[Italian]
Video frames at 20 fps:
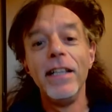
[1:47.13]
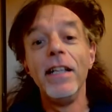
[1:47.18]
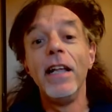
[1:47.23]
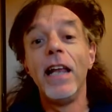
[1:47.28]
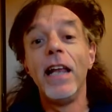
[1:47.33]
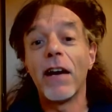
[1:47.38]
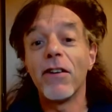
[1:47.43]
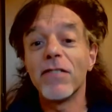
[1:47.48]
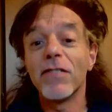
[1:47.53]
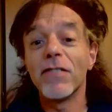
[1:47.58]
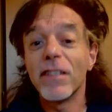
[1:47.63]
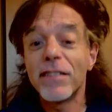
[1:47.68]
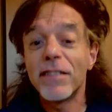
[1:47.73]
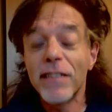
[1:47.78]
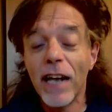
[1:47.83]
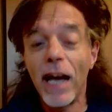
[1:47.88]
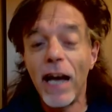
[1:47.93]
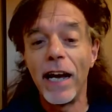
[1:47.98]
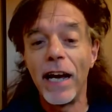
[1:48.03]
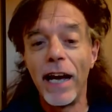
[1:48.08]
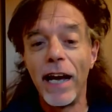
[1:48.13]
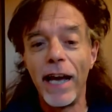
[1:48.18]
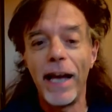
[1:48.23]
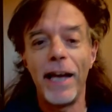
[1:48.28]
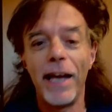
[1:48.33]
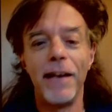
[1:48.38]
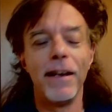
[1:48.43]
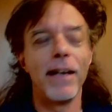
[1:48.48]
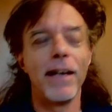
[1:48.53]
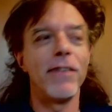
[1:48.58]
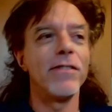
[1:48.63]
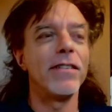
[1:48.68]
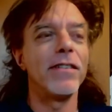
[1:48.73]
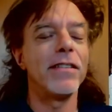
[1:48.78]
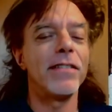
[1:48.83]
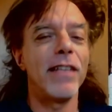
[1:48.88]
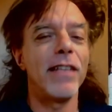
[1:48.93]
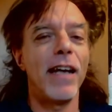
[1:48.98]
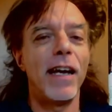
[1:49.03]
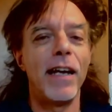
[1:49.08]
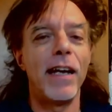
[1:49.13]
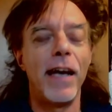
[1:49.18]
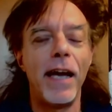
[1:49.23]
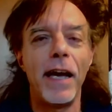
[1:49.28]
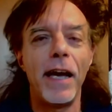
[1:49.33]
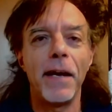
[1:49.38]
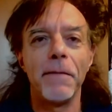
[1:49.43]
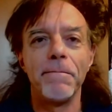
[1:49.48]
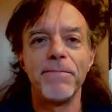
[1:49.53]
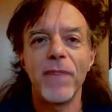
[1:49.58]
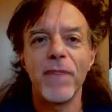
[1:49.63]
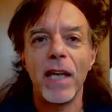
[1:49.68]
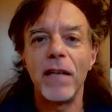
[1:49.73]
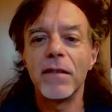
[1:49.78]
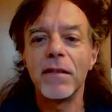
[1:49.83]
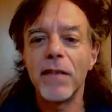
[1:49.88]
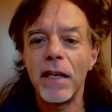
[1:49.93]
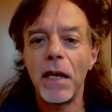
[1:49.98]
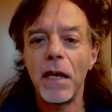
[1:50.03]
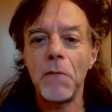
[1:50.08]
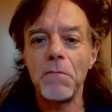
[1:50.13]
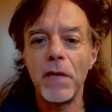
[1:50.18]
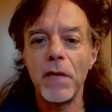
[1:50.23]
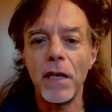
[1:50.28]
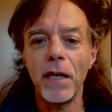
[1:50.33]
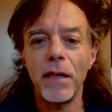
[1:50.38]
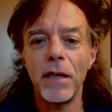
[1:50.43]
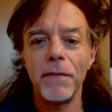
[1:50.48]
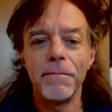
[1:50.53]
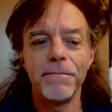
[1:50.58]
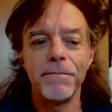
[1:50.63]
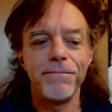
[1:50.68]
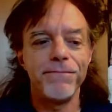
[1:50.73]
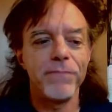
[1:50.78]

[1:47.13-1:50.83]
La cosa strana è, la cosa strana è che in serie B